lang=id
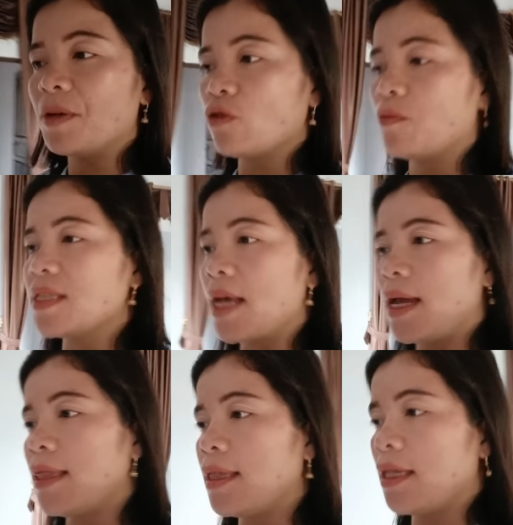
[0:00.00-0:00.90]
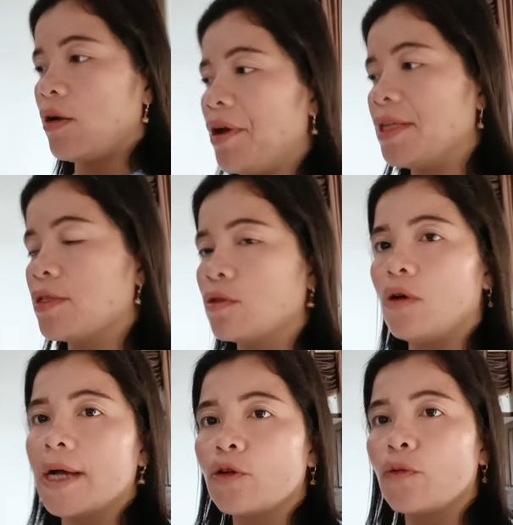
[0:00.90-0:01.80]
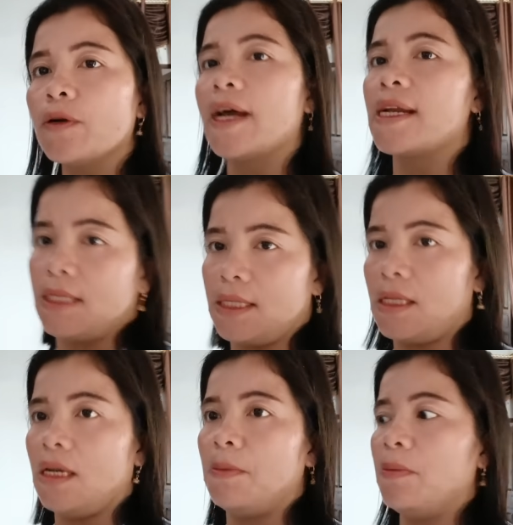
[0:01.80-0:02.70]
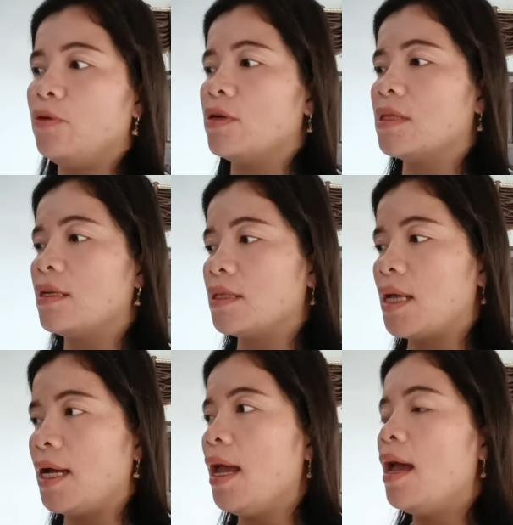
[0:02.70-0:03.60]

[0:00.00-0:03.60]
suami saya. Kita tengok esok ataupun hari Isnin, maybe udah selesai